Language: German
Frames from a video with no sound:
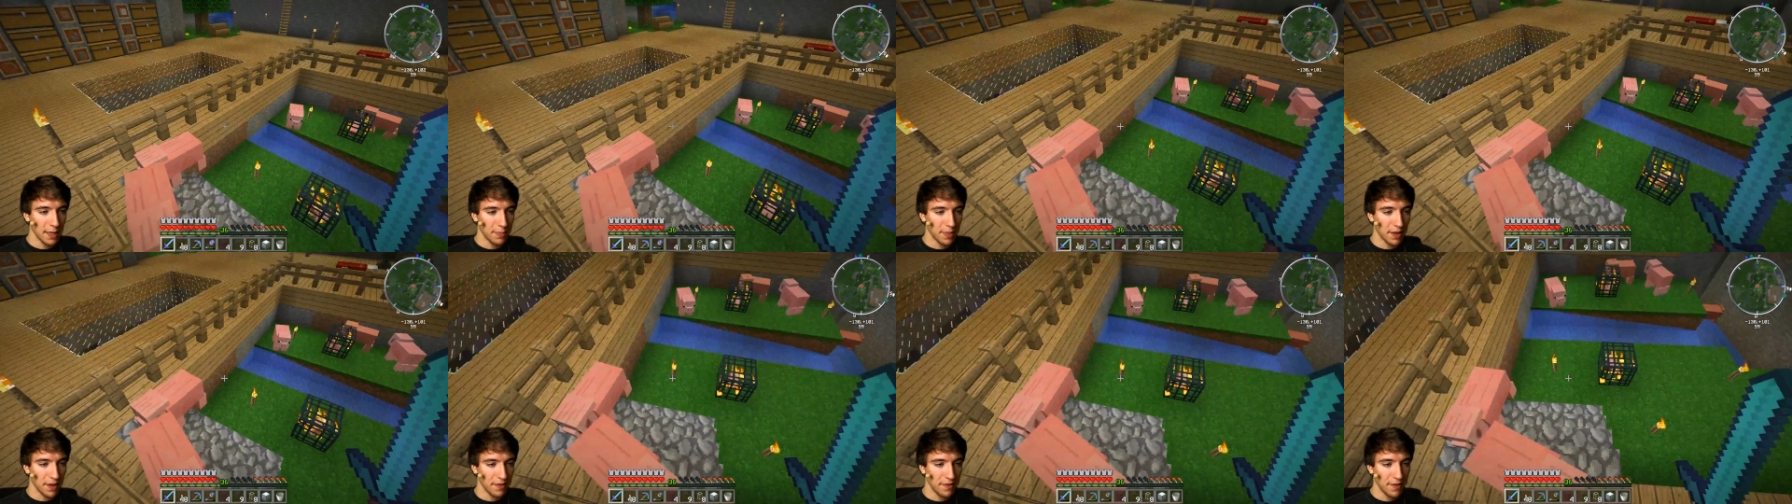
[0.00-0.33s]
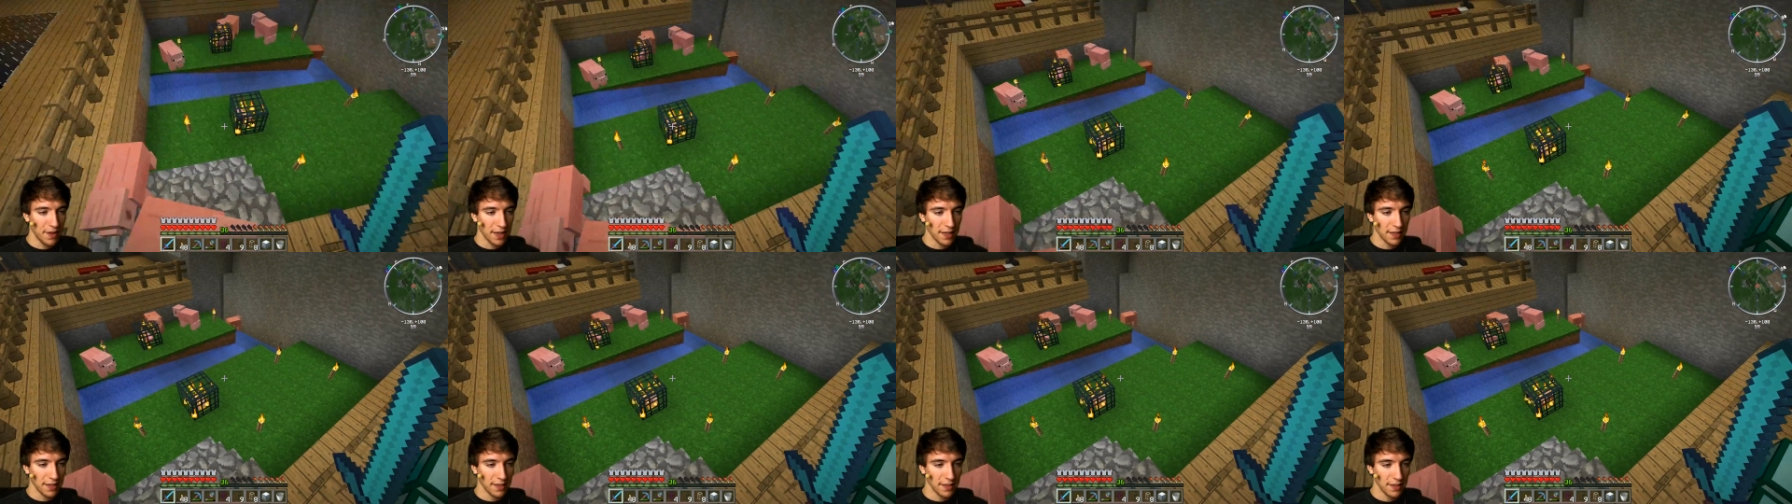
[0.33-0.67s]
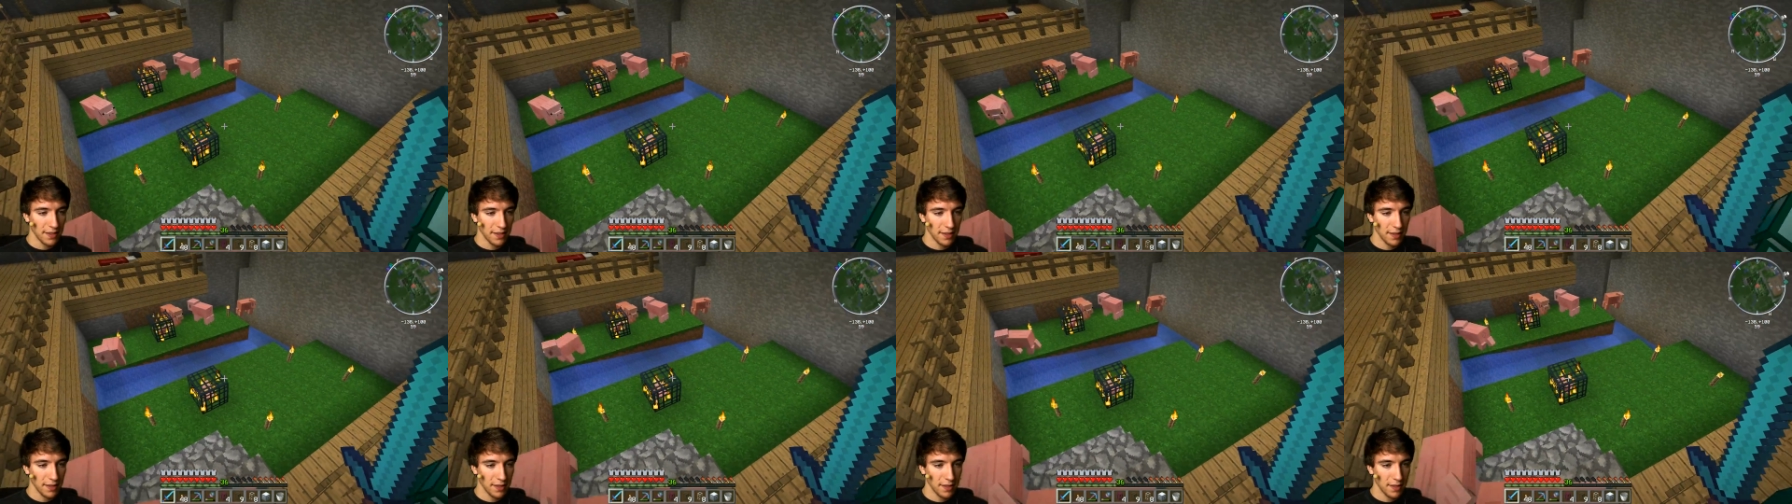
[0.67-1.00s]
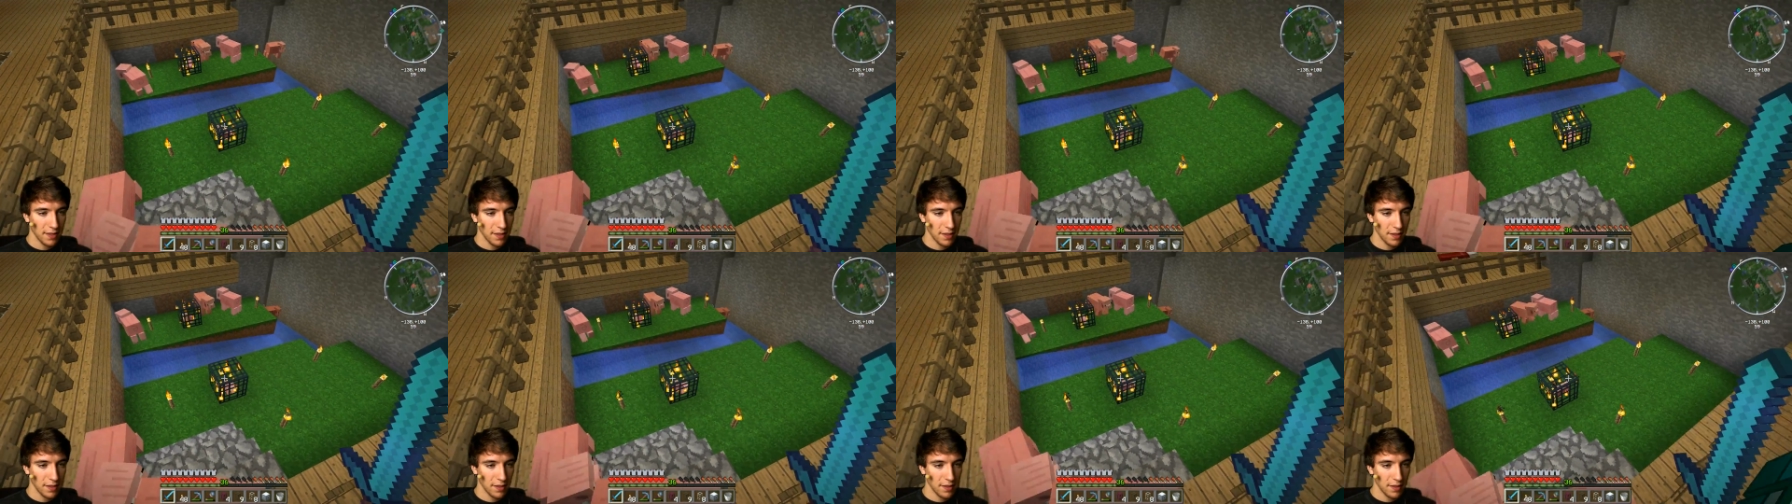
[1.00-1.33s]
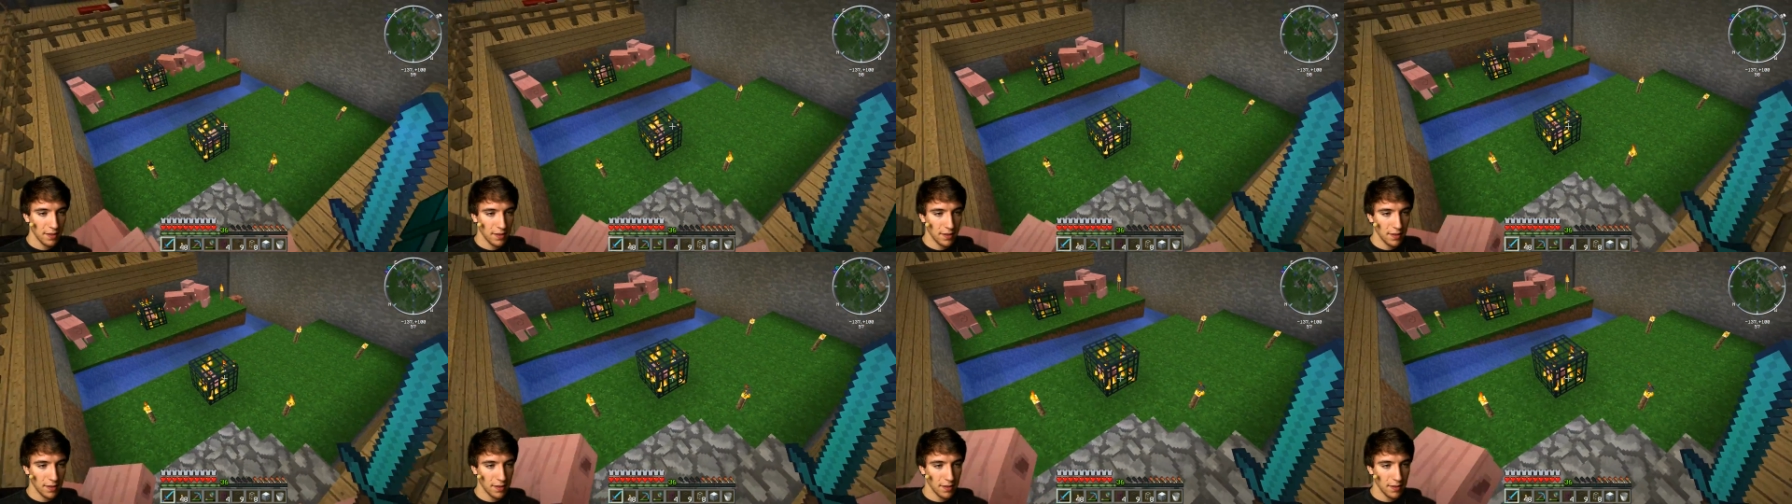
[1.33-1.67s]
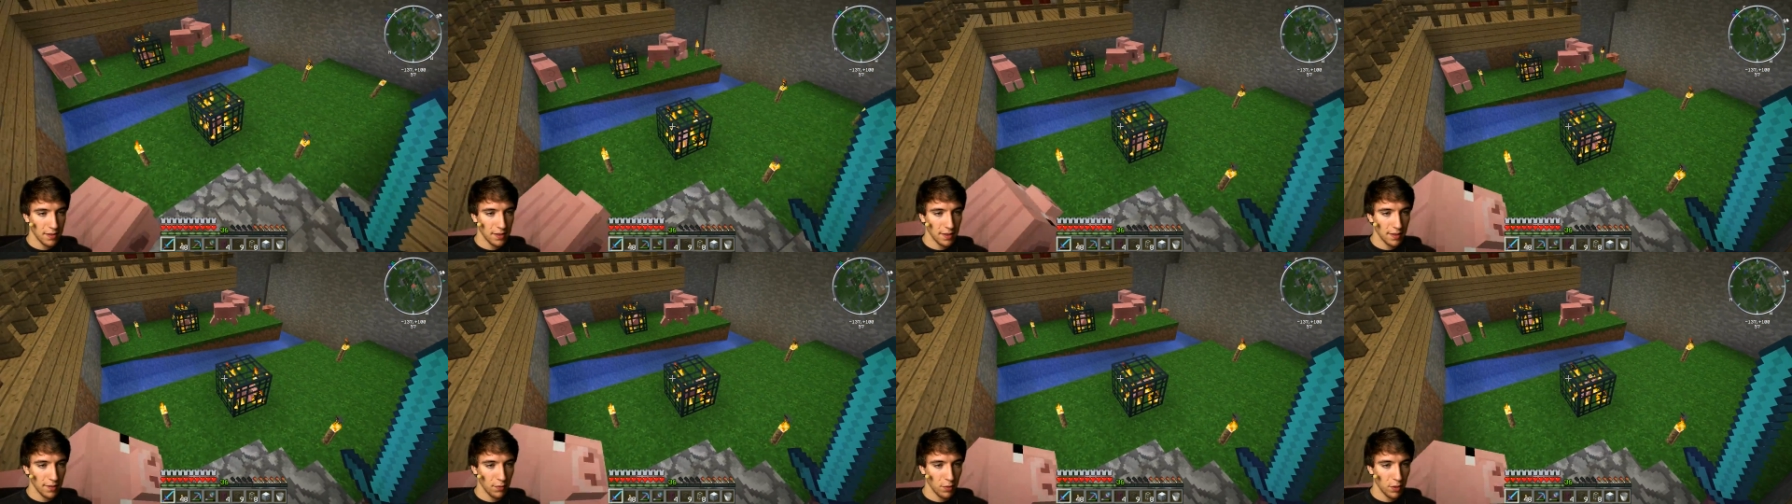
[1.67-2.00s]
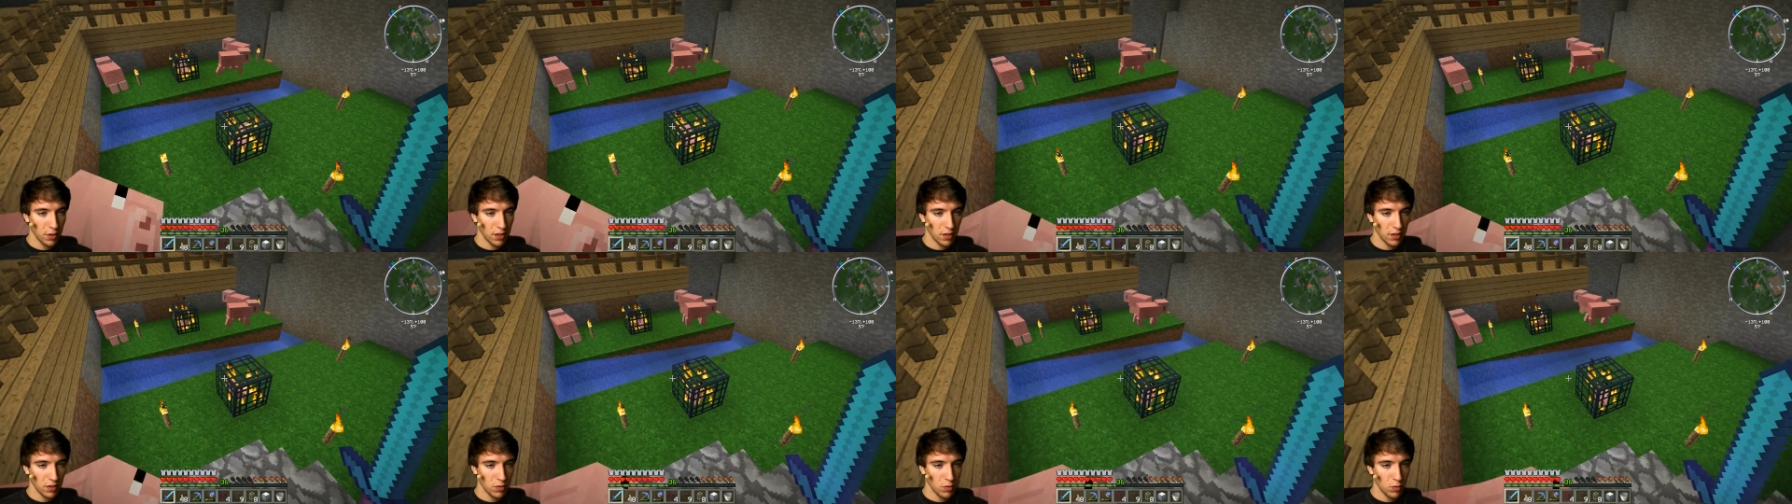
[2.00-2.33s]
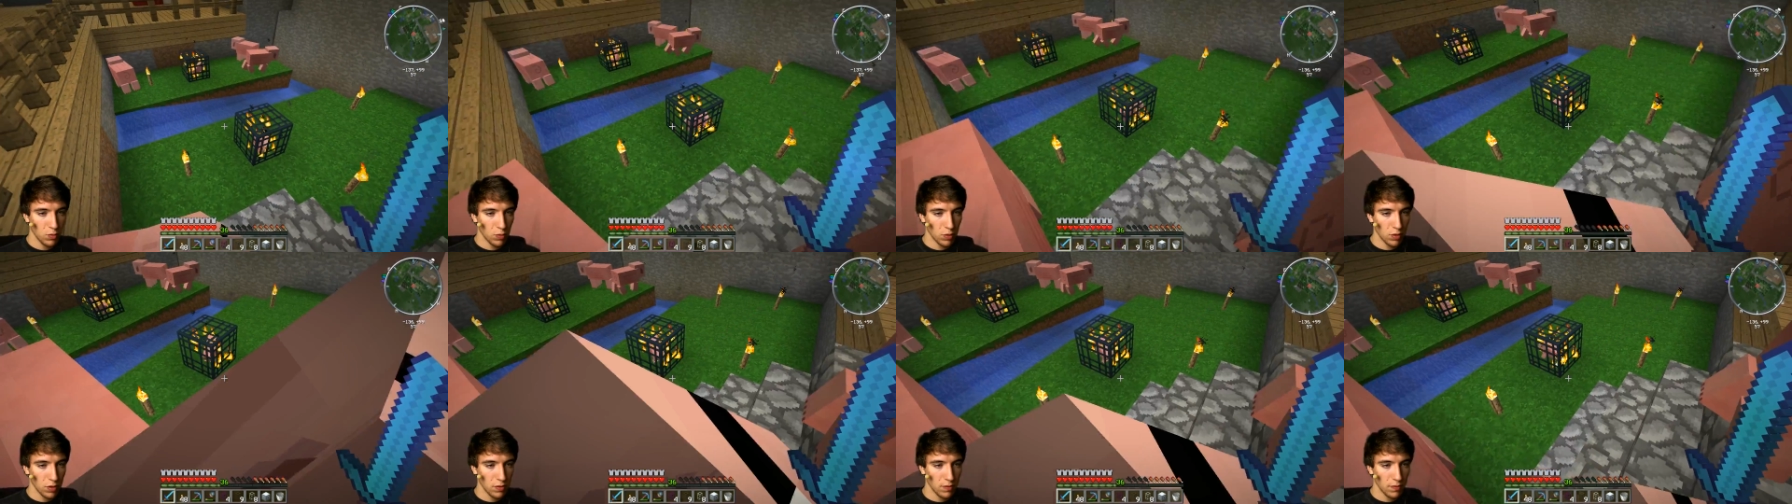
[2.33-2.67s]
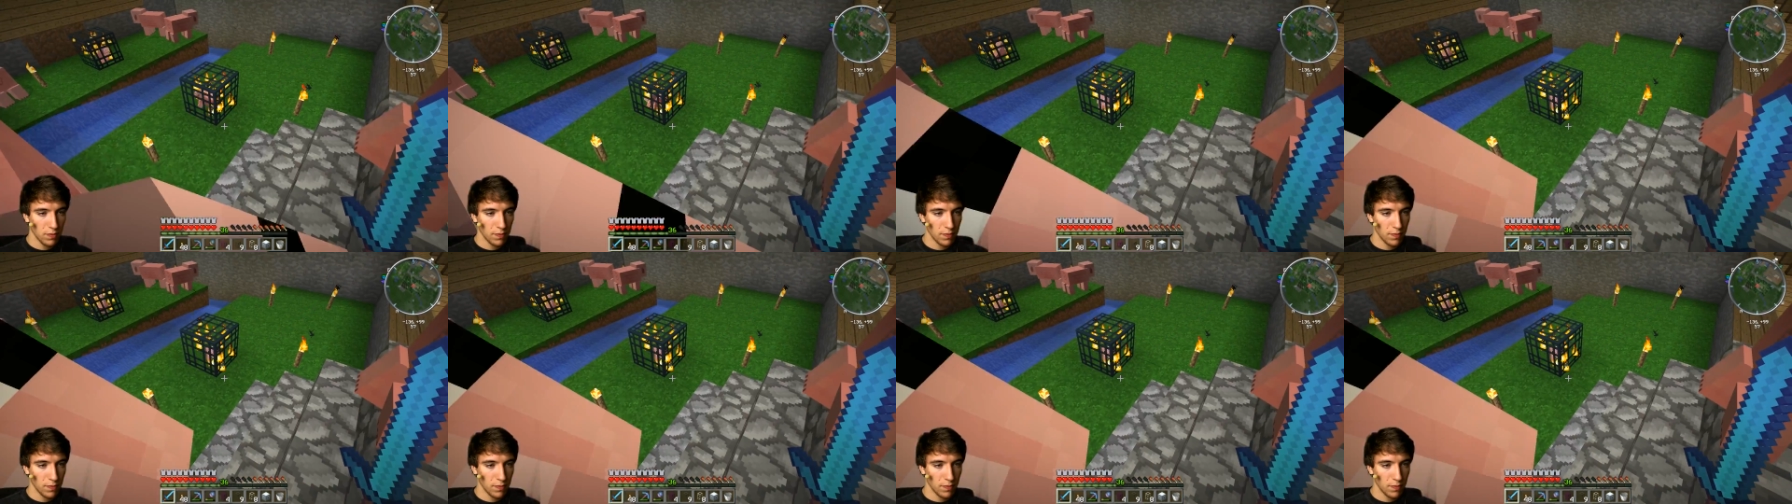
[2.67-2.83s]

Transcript: perfekt. Das ist ja wirklich gut.